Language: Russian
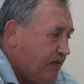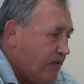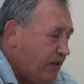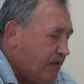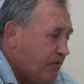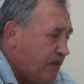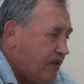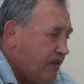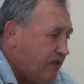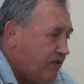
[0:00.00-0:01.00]
Я вам хочу
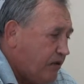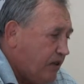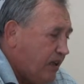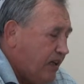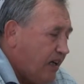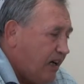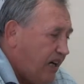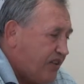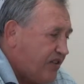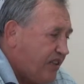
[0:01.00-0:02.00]
сказать, что
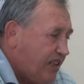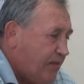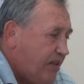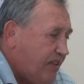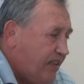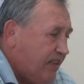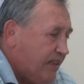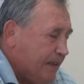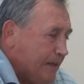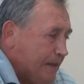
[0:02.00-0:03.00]
каждый
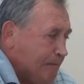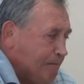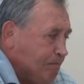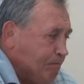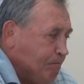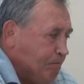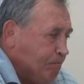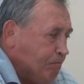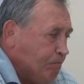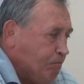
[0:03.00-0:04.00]
комитет,
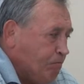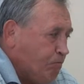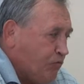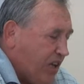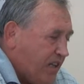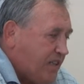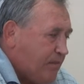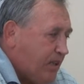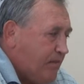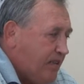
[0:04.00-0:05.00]
в
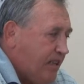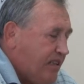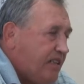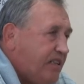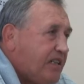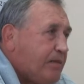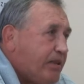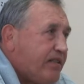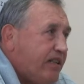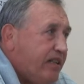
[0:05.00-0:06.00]
каждом комитете есть
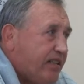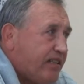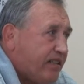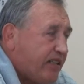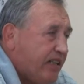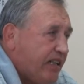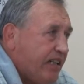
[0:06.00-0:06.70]
специалисты.